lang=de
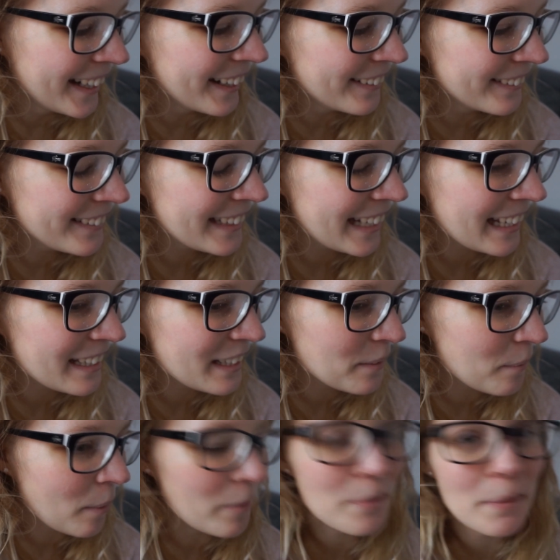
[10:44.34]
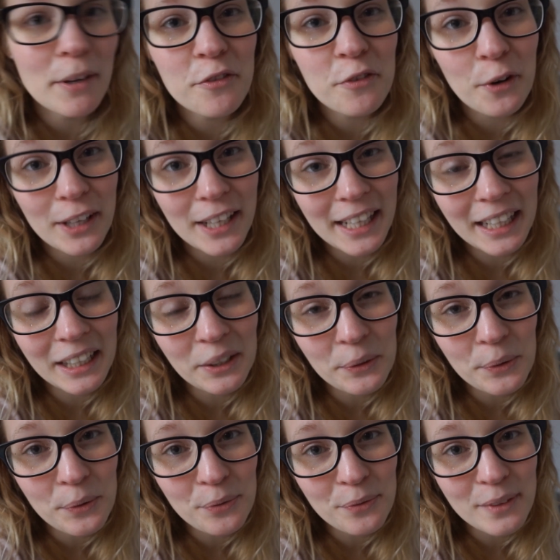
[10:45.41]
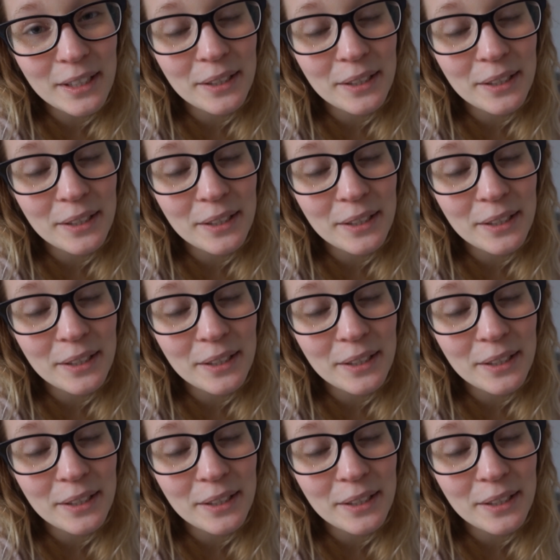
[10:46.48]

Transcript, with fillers: und dann ähm, habe ich meine Freundin angerufen.